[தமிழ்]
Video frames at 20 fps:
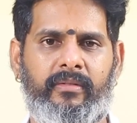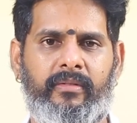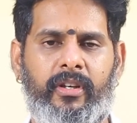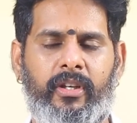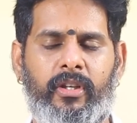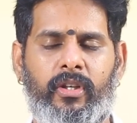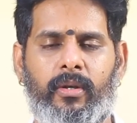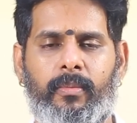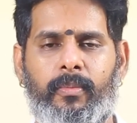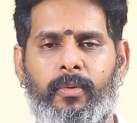
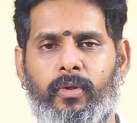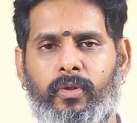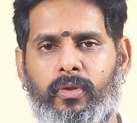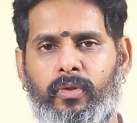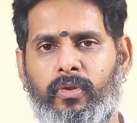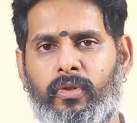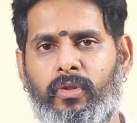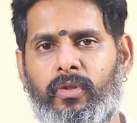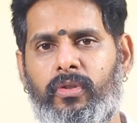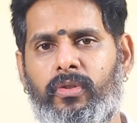வெளியில்
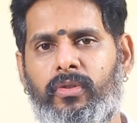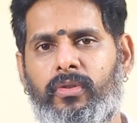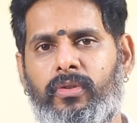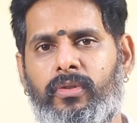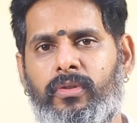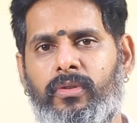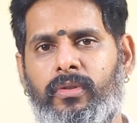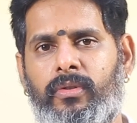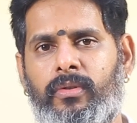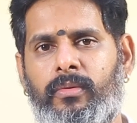போட்டுடணும்
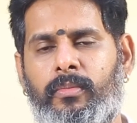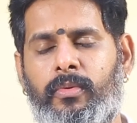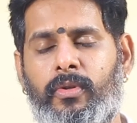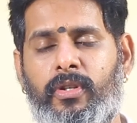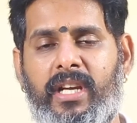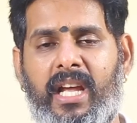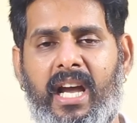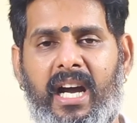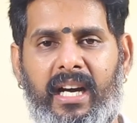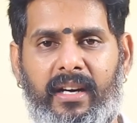
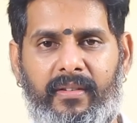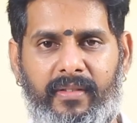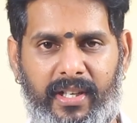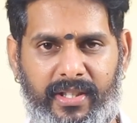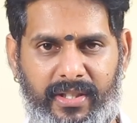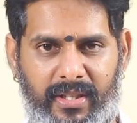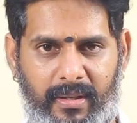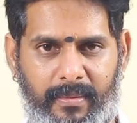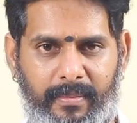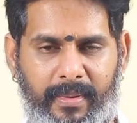புண்ணியாக
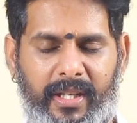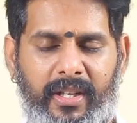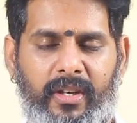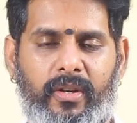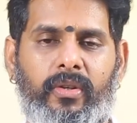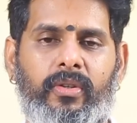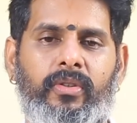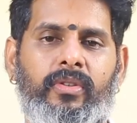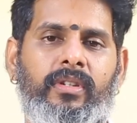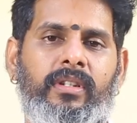வாஜனம்
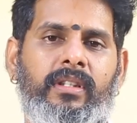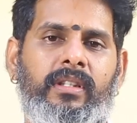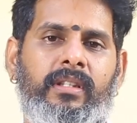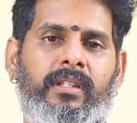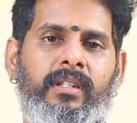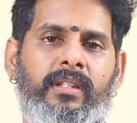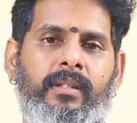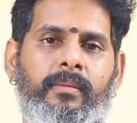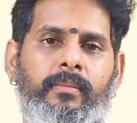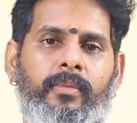பண்ணோம்
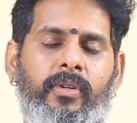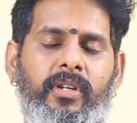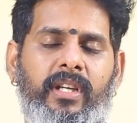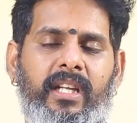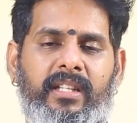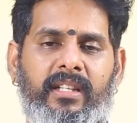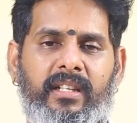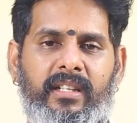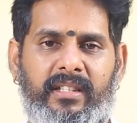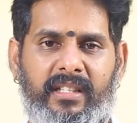
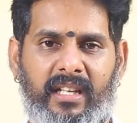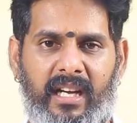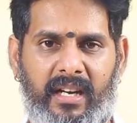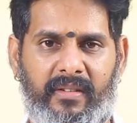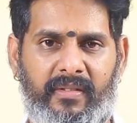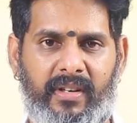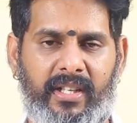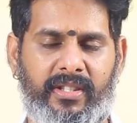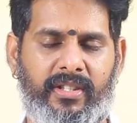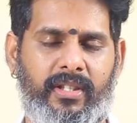புண்ணிய தீர்த்த
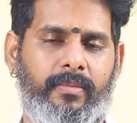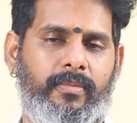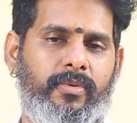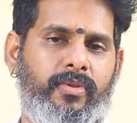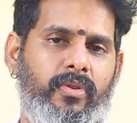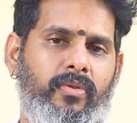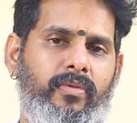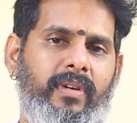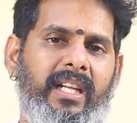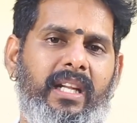
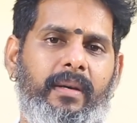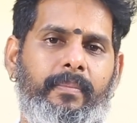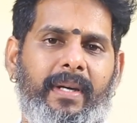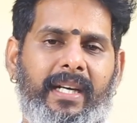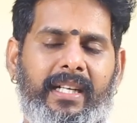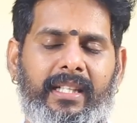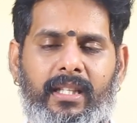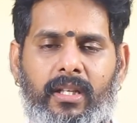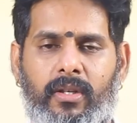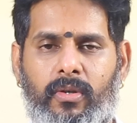ஆவாஜனம்னு சொல்லுவாள் இல்லை
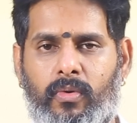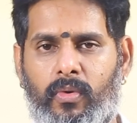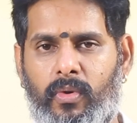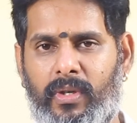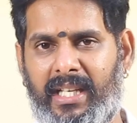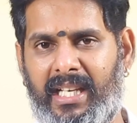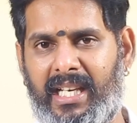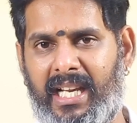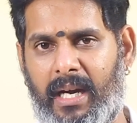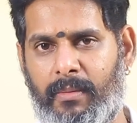பக்கத்தில்
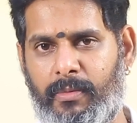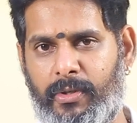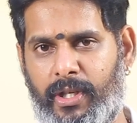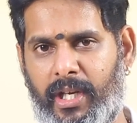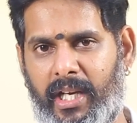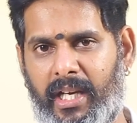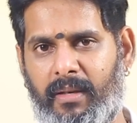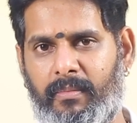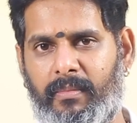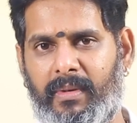கோயிலில்
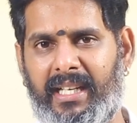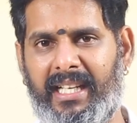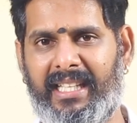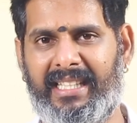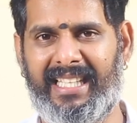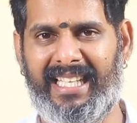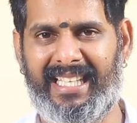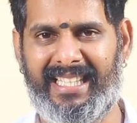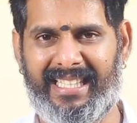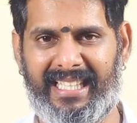அபிஷேகம் பண்ண
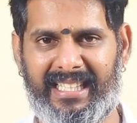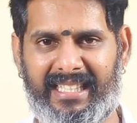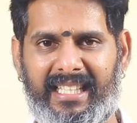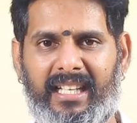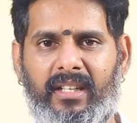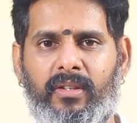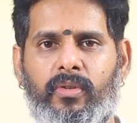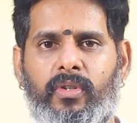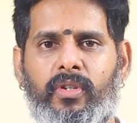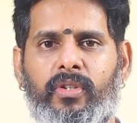
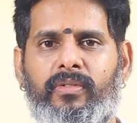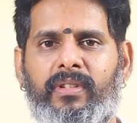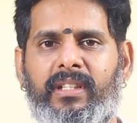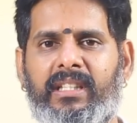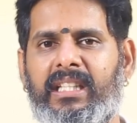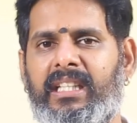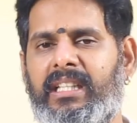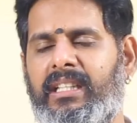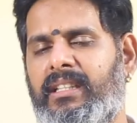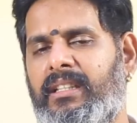தீர்த்தத்தை கொண்டு
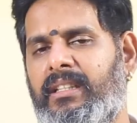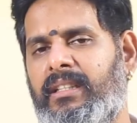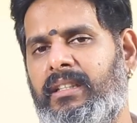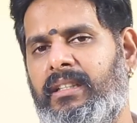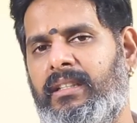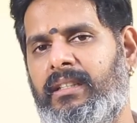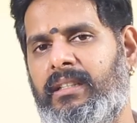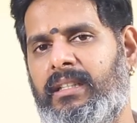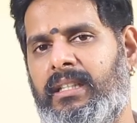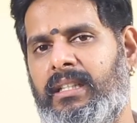வந்து
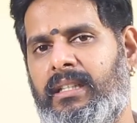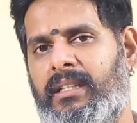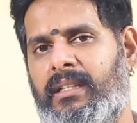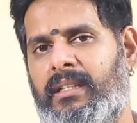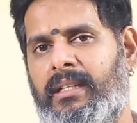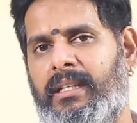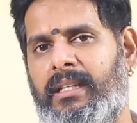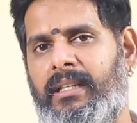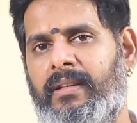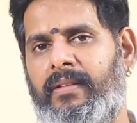
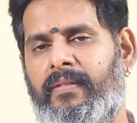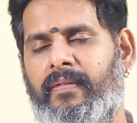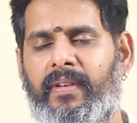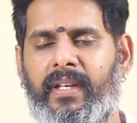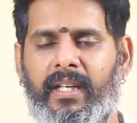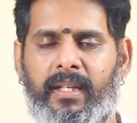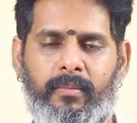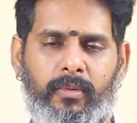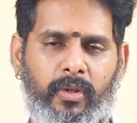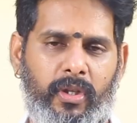
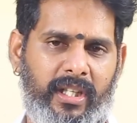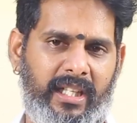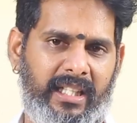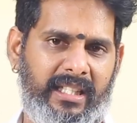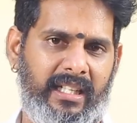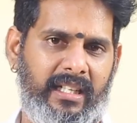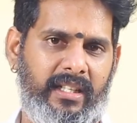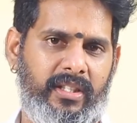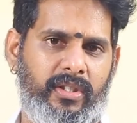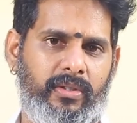வீடு முழுக்க
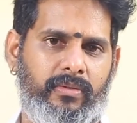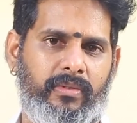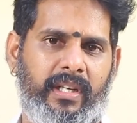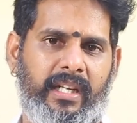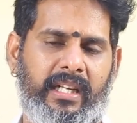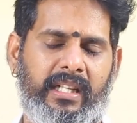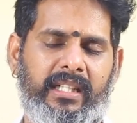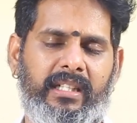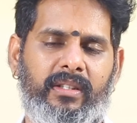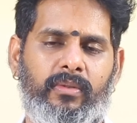தெளித்து
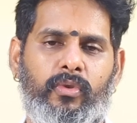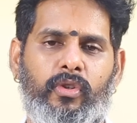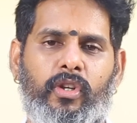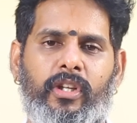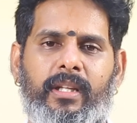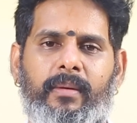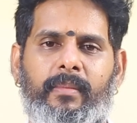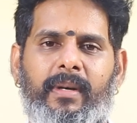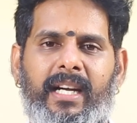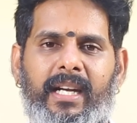விடுறது
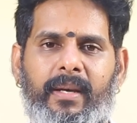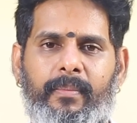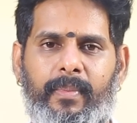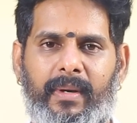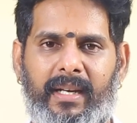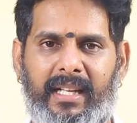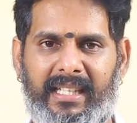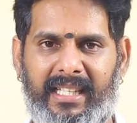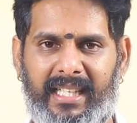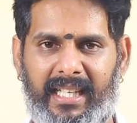உன்னதமான
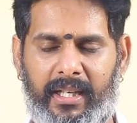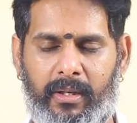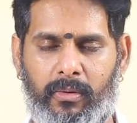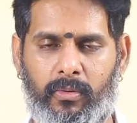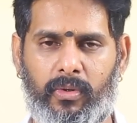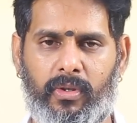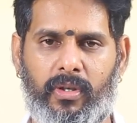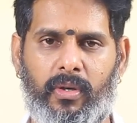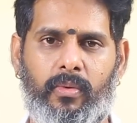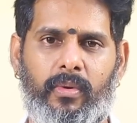பலன்களை
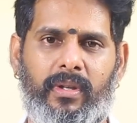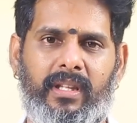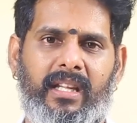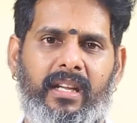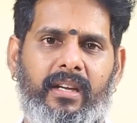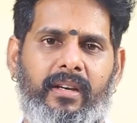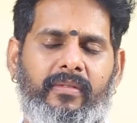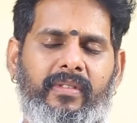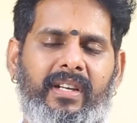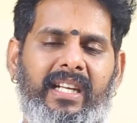
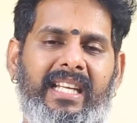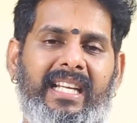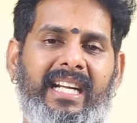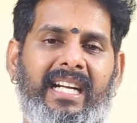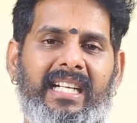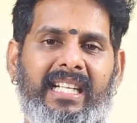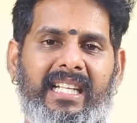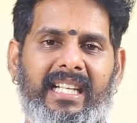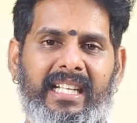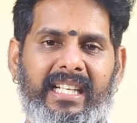கொடுக்கக்கூடியதாக இருக்கும்
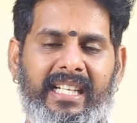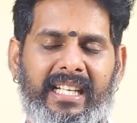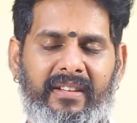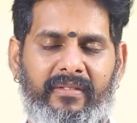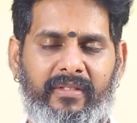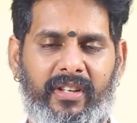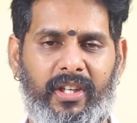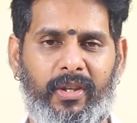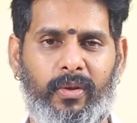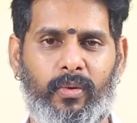வெளிநாட்டில்
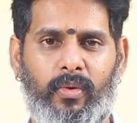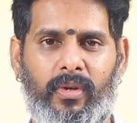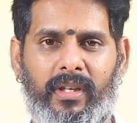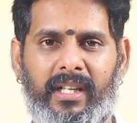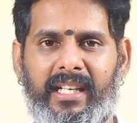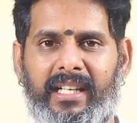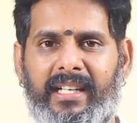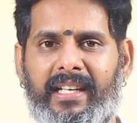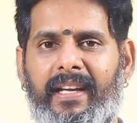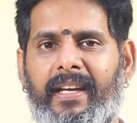இருக்கேன்
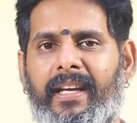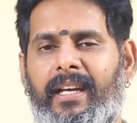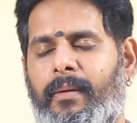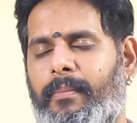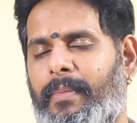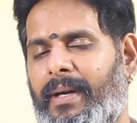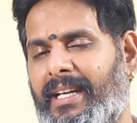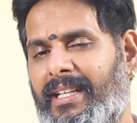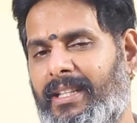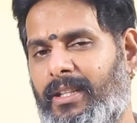வெளியூரில் இருக்கேன்
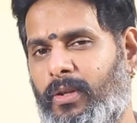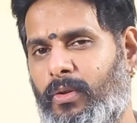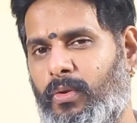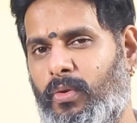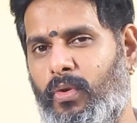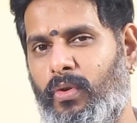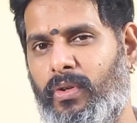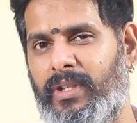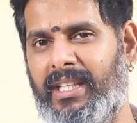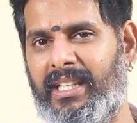எங்கள் பக்கத்தில்
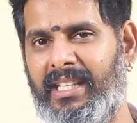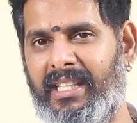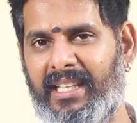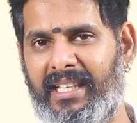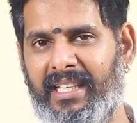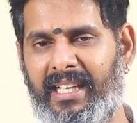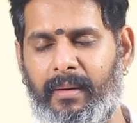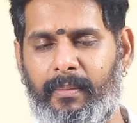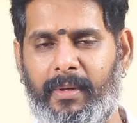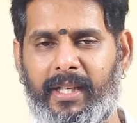கோயில்
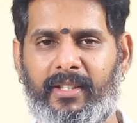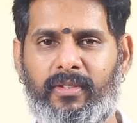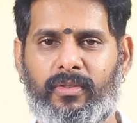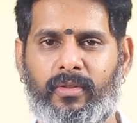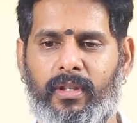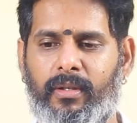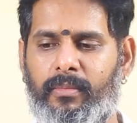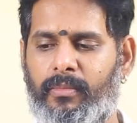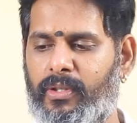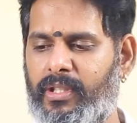இல்லை அப்படின்னு
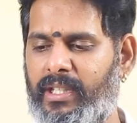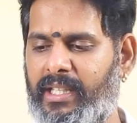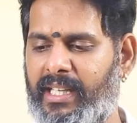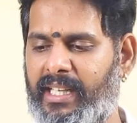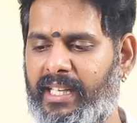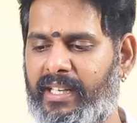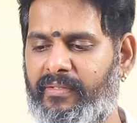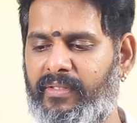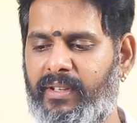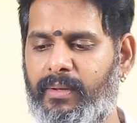சொல்லும்போது
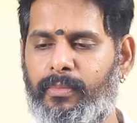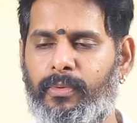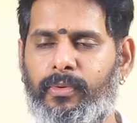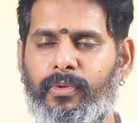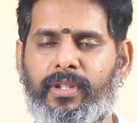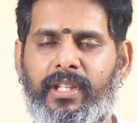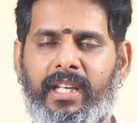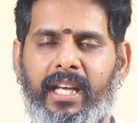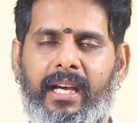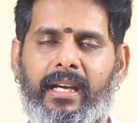ரெண்டு
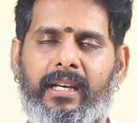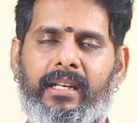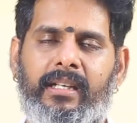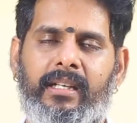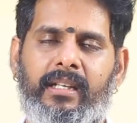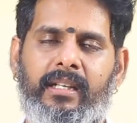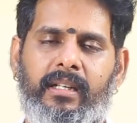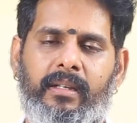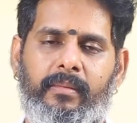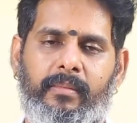விபூதியை
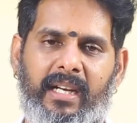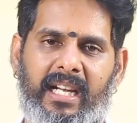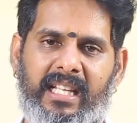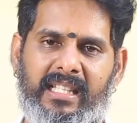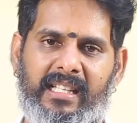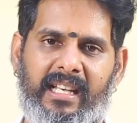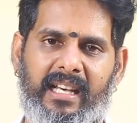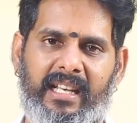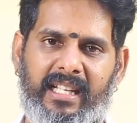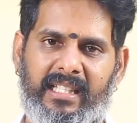
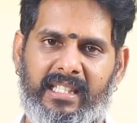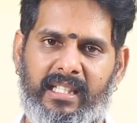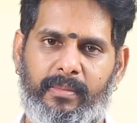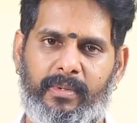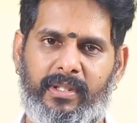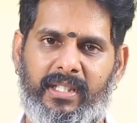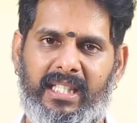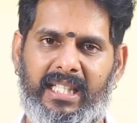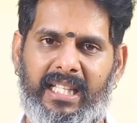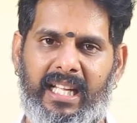மனசார
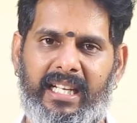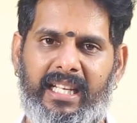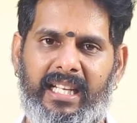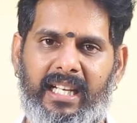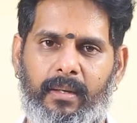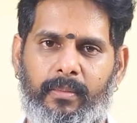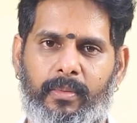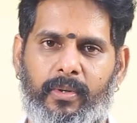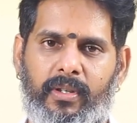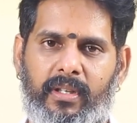ஜபித்து
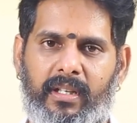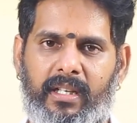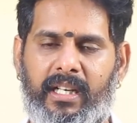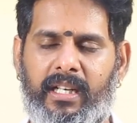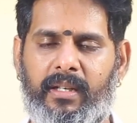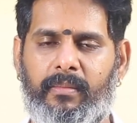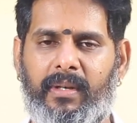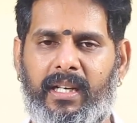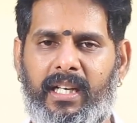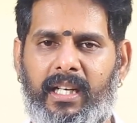தண்ணியில் போட்டு
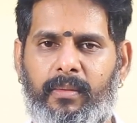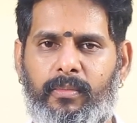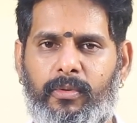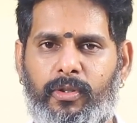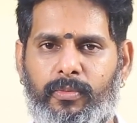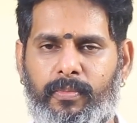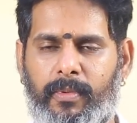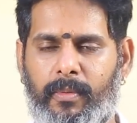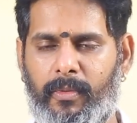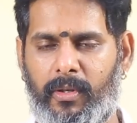ரெண்டு மல்லி
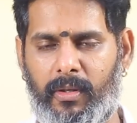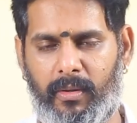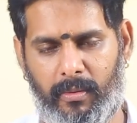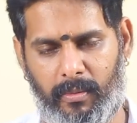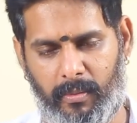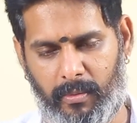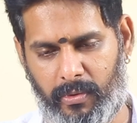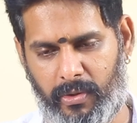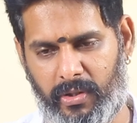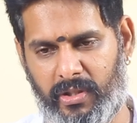புஷ்பமும்
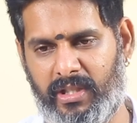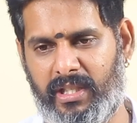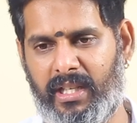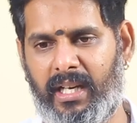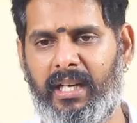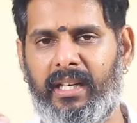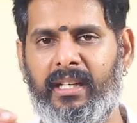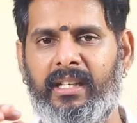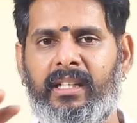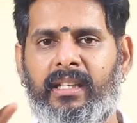
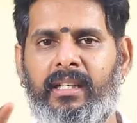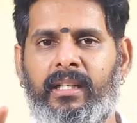முடிஞ்சால்